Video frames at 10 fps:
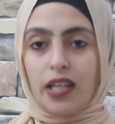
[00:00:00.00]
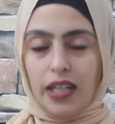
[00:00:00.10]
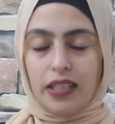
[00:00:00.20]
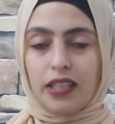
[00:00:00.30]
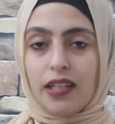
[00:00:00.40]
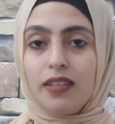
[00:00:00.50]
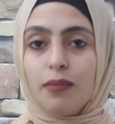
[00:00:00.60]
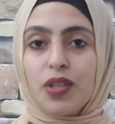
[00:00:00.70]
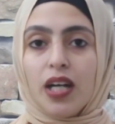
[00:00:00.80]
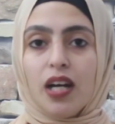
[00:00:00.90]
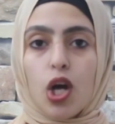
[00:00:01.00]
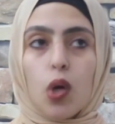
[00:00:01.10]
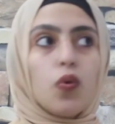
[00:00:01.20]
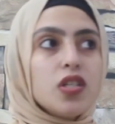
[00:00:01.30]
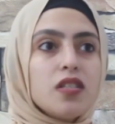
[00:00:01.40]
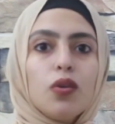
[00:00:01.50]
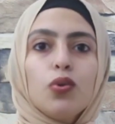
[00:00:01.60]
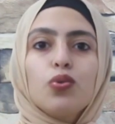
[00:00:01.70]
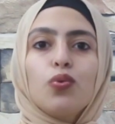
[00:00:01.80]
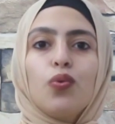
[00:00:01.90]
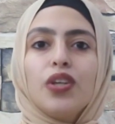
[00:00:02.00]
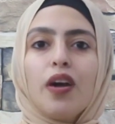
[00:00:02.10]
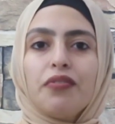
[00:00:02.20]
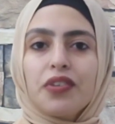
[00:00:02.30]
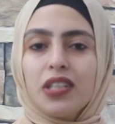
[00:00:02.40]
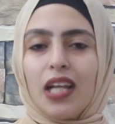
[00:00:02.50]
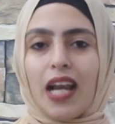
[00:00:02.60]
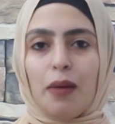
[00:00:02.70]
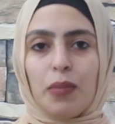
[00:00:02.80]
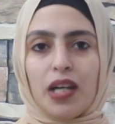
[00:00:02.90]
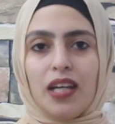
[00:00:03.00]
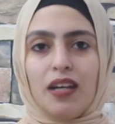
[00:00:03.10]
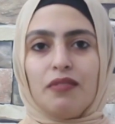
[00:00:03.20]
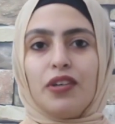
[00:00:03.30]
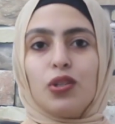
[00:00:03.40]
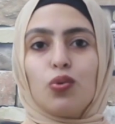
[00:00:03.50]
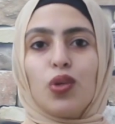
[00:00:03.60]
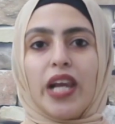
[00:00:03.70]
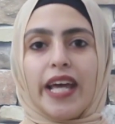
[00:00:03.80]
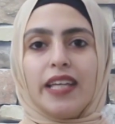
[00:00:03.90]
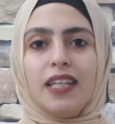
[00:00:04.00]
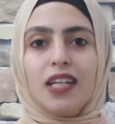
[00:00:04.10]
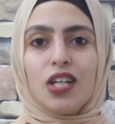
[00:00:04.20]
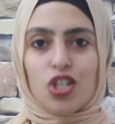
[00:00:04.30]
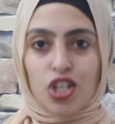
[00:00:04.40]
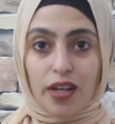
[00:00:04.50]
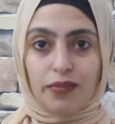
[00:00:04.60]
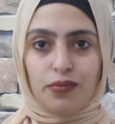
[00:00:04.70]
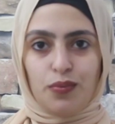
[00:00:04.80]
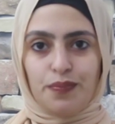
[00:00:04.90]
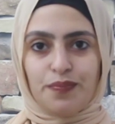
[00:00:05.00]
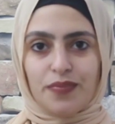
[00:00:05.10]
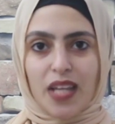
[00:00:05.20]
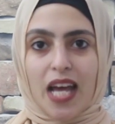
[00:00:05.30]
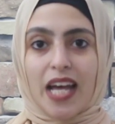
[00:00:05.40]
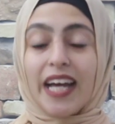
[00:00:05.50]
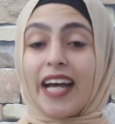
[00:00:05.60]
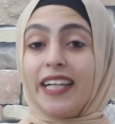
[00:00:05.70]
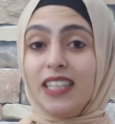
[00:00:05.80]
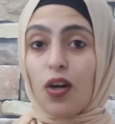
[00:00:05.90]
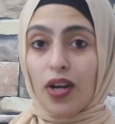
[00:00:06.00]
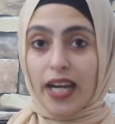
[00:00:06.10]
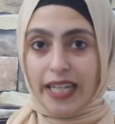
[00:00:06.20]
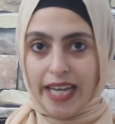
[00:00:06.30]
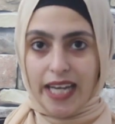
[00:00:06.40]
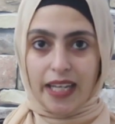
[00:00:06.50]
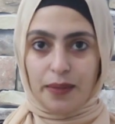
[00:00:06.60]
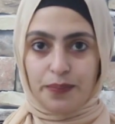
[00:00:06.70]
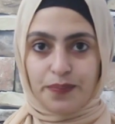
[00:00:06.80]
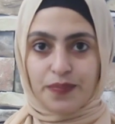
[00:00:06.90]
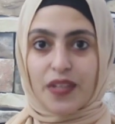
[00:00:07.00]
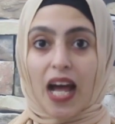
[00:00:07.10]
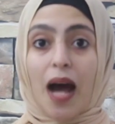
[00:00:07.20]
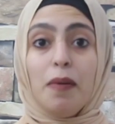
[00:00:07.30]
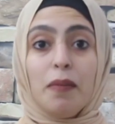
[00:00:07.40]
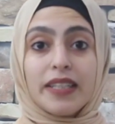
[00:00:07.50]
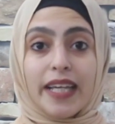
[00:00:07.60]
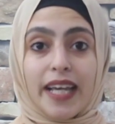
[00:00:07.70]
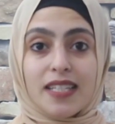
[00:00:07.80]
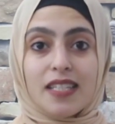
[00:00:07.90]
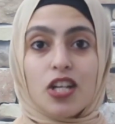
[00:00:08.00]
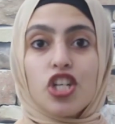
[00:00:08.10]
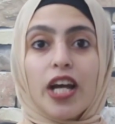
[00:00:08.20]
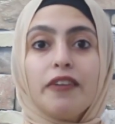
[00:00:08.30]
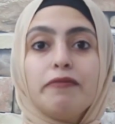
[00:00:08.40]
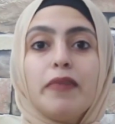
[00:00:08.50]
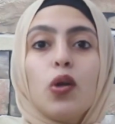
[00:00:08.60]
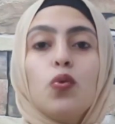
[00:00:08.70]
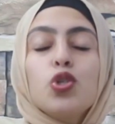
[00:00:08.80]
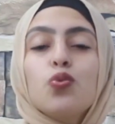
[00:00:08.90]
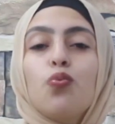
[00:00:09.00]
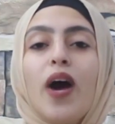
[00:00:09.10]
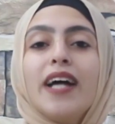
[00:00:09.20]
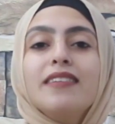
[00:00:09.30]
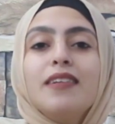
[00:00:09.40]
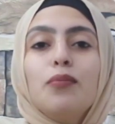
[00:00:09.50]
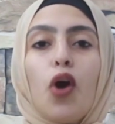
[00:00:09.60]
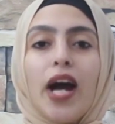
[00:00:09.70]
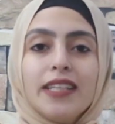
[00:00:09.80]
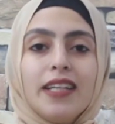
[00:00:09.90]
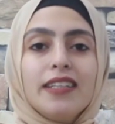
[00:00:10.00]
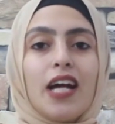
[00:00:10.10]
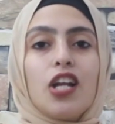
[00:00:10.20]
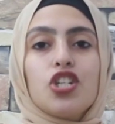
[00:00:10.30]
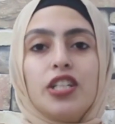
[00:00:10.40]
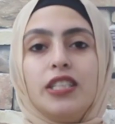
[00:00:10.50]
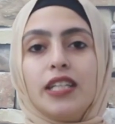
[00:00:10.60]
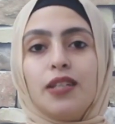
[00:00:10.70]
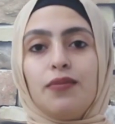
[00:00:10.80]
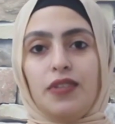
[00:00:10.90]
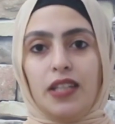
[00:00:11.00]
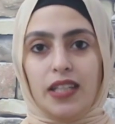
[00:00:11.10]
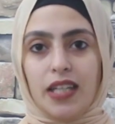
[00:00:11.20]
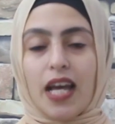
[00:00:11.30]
يعني الندم ده وصله انه يفقد الامل في انه يلاقي شغفه خليني اقول لك حاجه قبل ما تيأس الشغف ملهوش وقت محدد علشان يجي فيه